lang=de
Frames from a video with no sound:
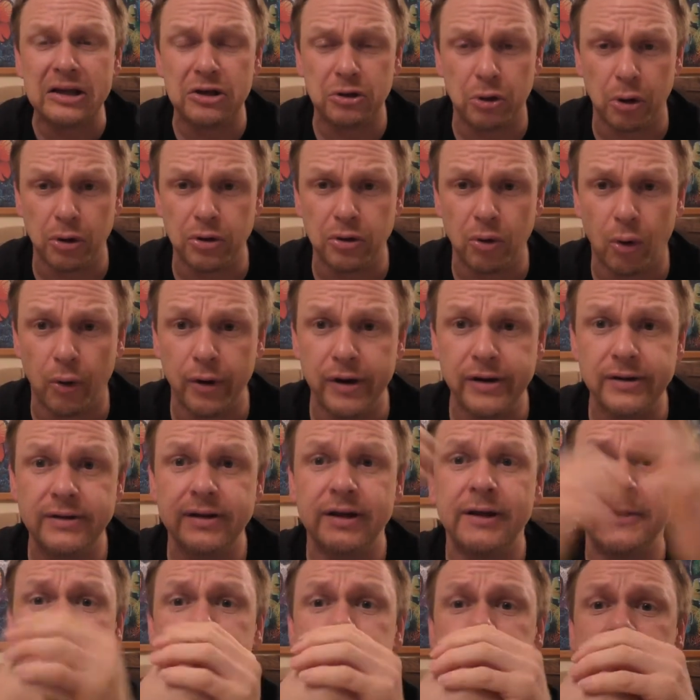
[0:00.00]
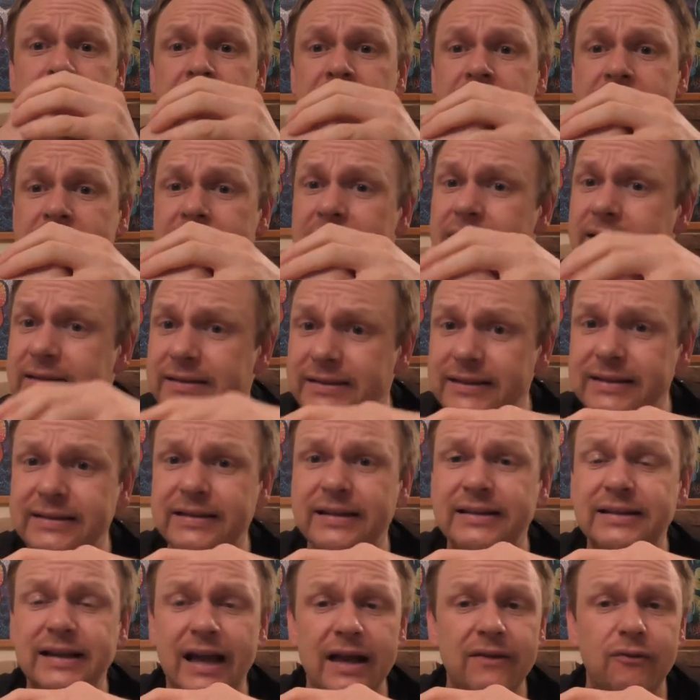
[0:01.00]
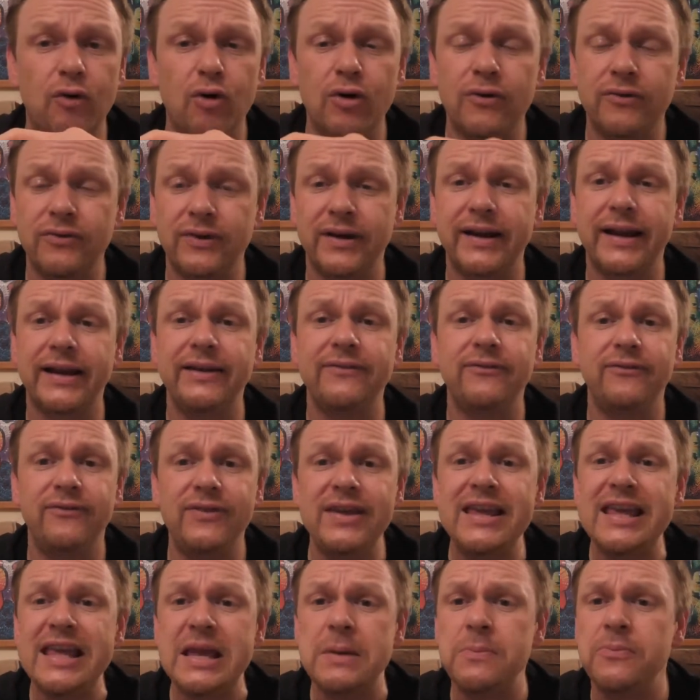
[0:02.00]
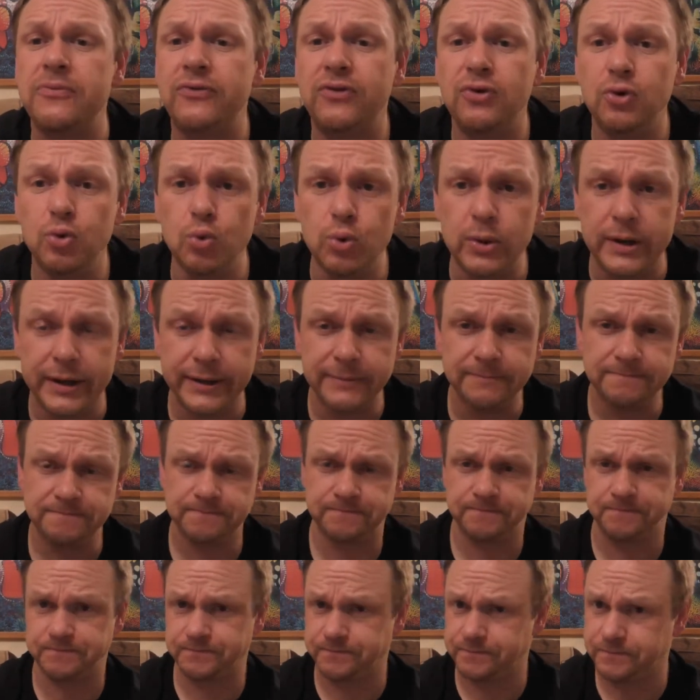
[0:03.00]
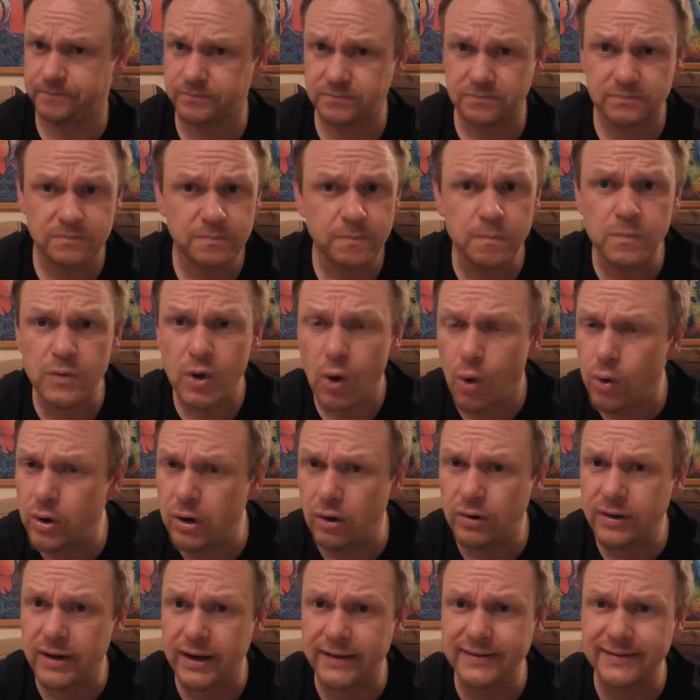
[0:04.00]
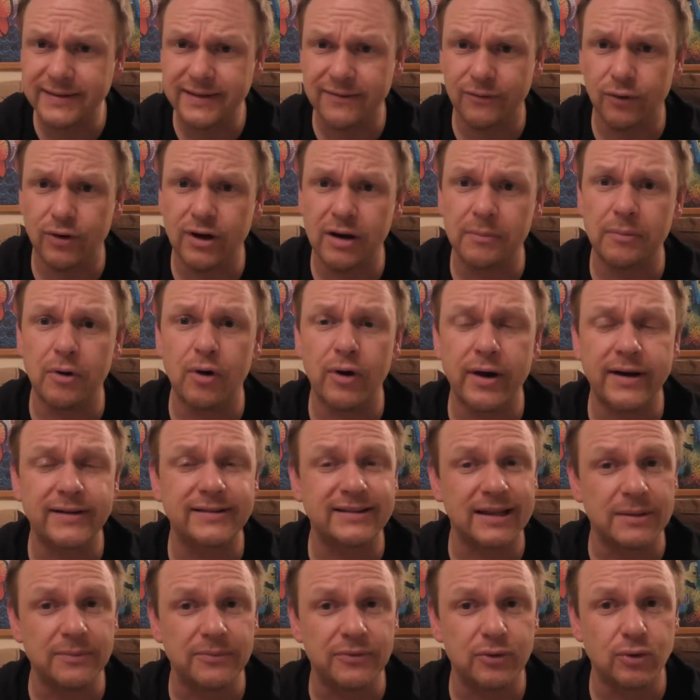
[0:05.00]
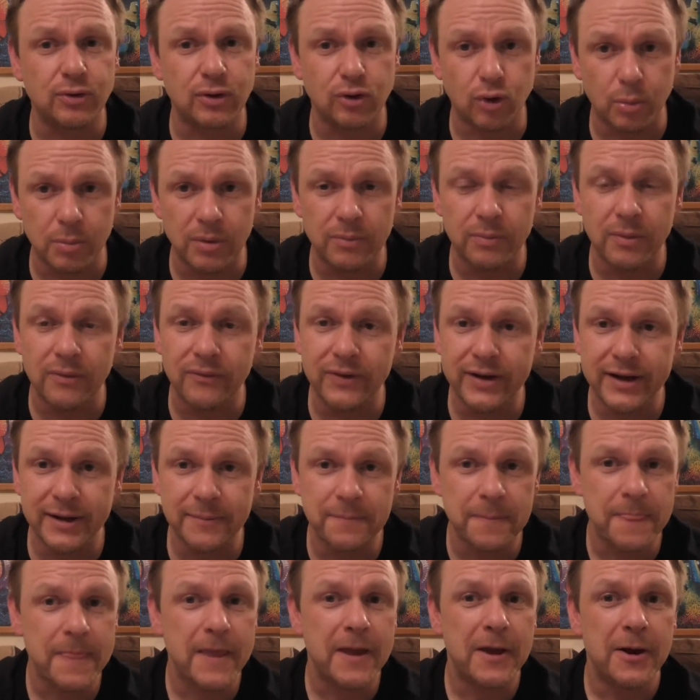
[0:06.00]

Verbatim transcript: ich könnte heulen. Diese drei Wochen vergehen wie im Fluge und auch letzte Woche haben wir auch extrem viel unternommen mal wieder.